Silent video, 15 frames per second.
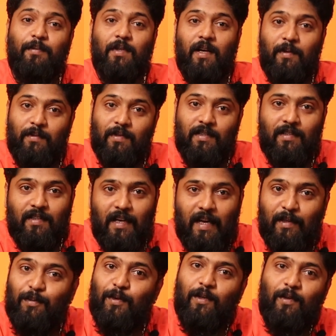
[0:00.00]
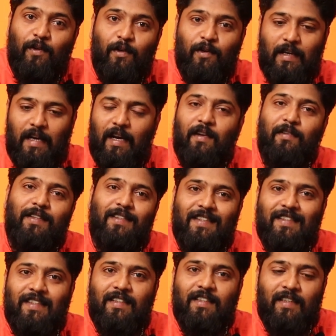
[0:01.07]
சப்ஸ்கிரைபர்ஸ் அது மட்டும் நல்லாவே
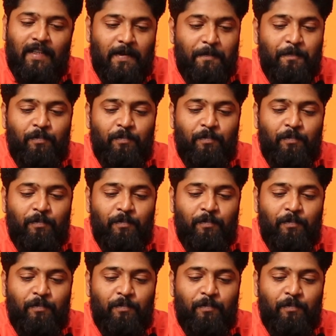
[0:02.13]
தெரிஞ்சிச்சு